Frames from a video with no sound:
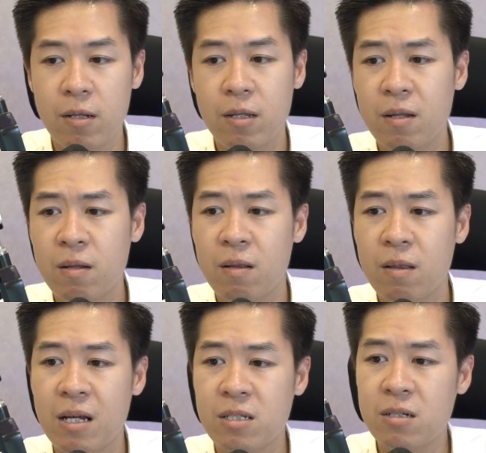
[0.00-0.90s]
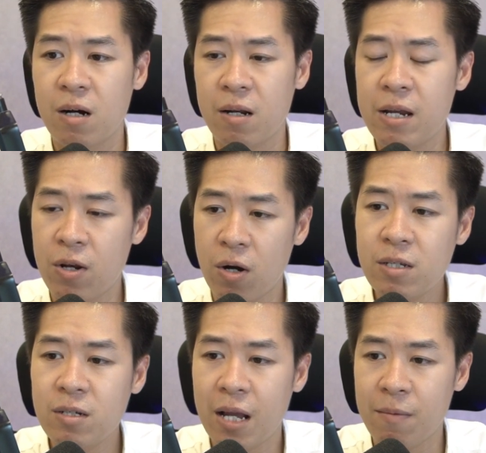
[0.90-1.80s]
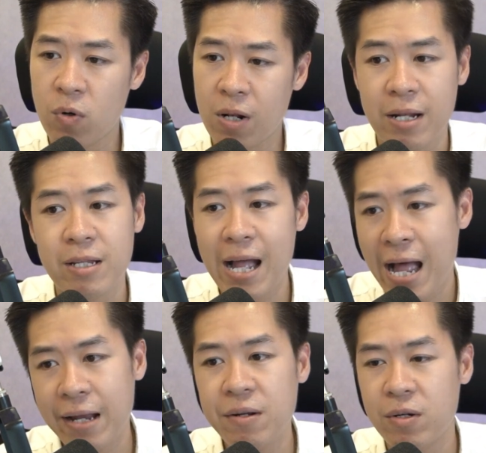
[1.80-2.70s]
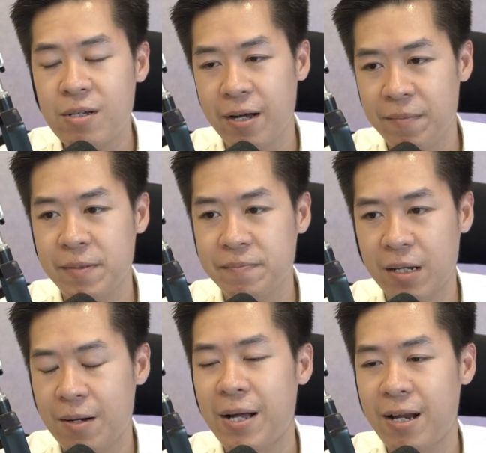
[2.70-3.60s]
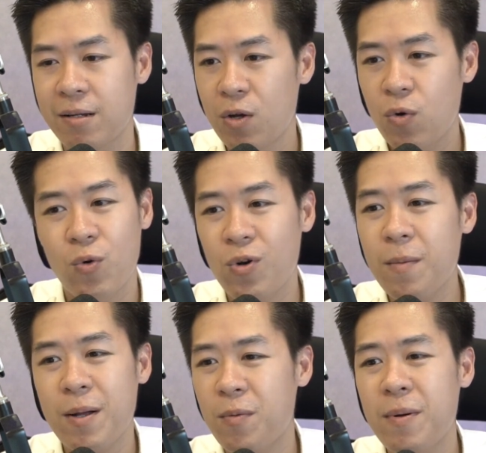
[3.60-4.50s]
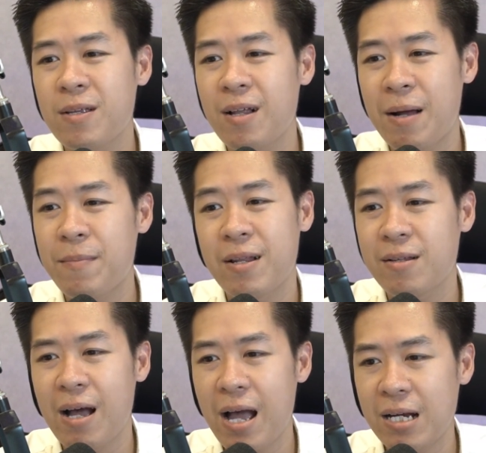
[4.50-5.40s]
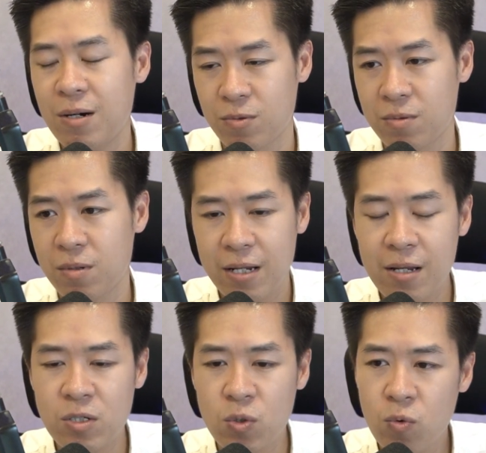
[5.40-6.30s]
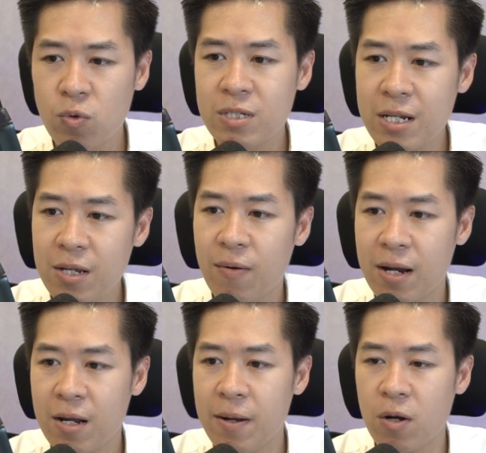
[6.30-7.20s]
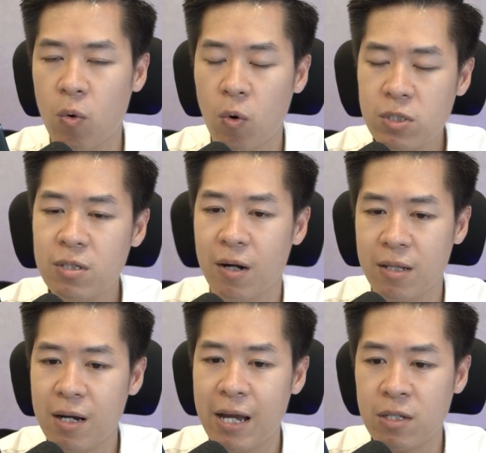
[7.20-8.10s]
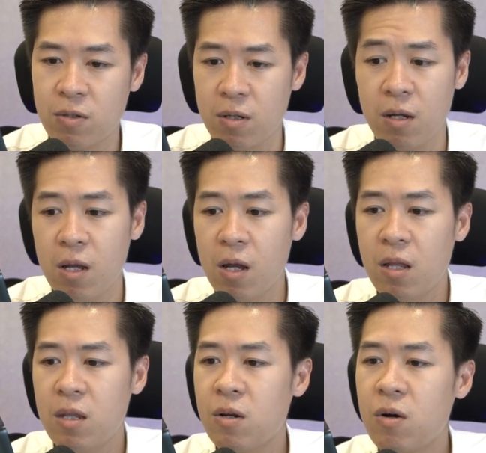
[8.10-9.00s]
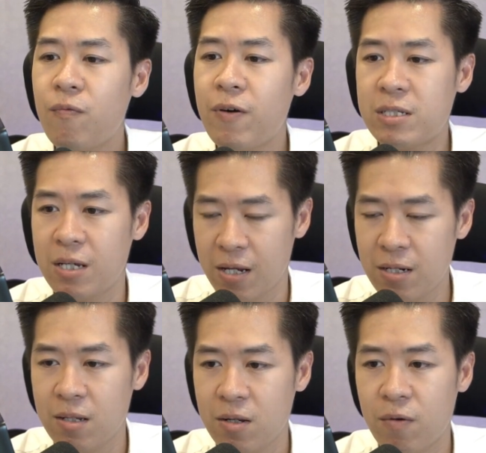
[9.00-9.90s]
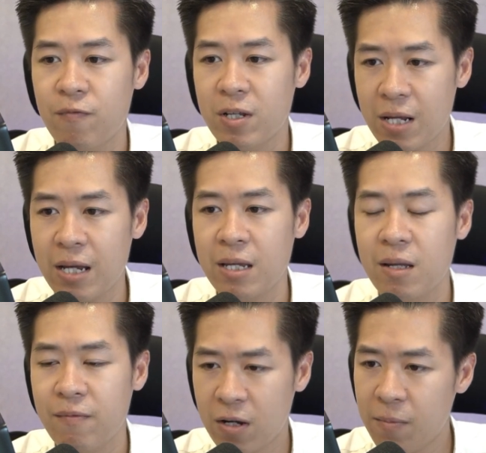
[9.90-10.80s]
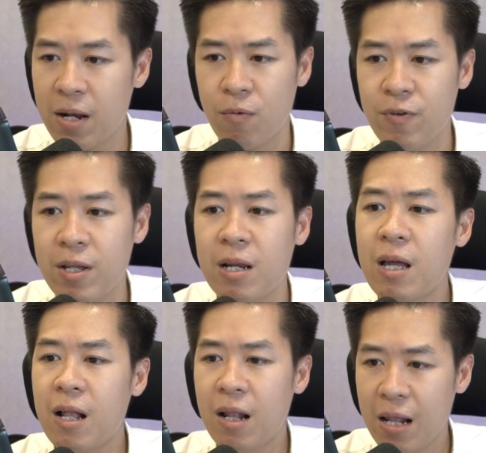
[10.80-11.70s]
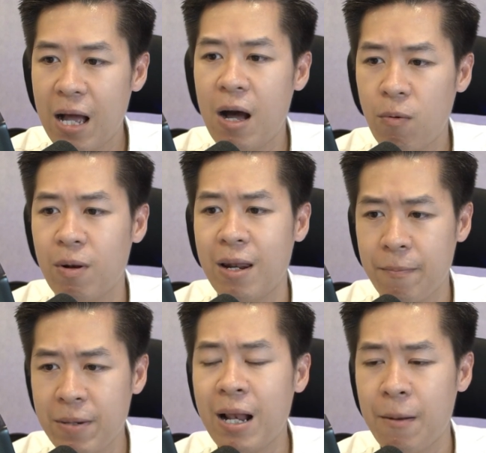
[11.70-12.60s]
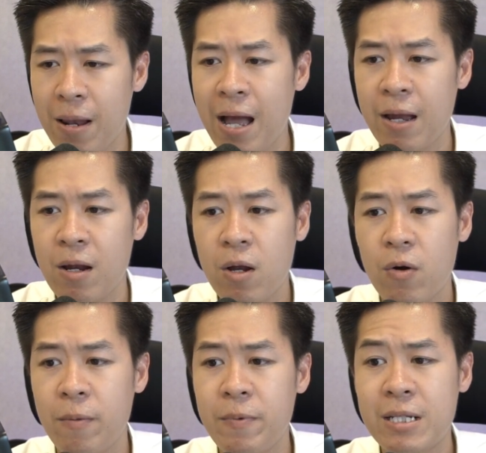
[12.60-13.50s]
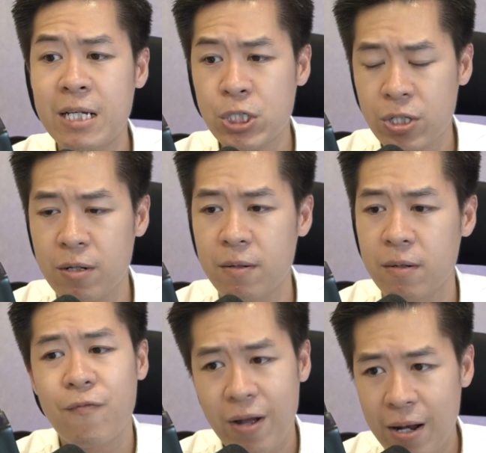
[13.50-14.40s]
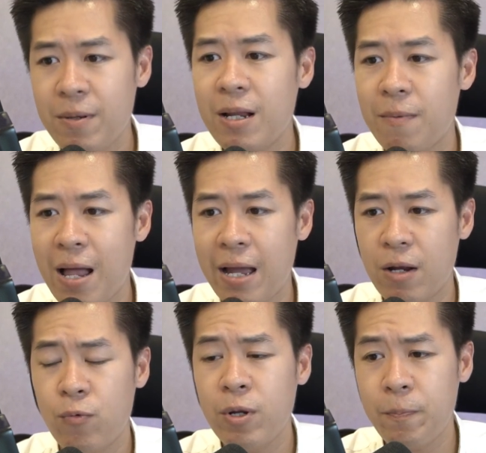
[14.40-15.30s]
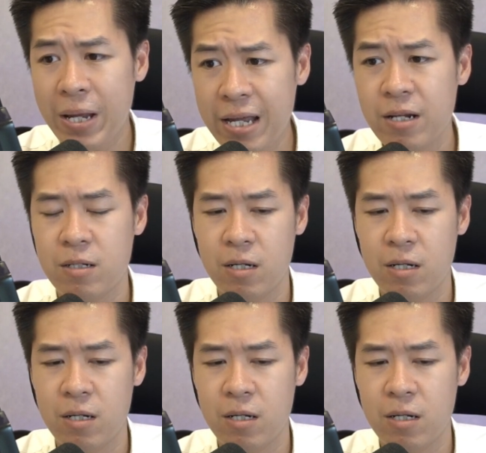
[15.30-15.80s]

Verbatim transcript: Thì để sửa, để nói như thầy một lần thì ai cũng nói được em ạ. Các bạn, khổ nỗi các bạn có bao giờ làm lần thứ hai đâu. Thế nên dù rất nhiều lần các bạn cố sửa tiếng Anh rồi thì nhưng nó không phát triển. Còn với thầy và các bạn học viên là học lặp đi lặp lại, repetition. Phải lặp đi lặp lại, repeat.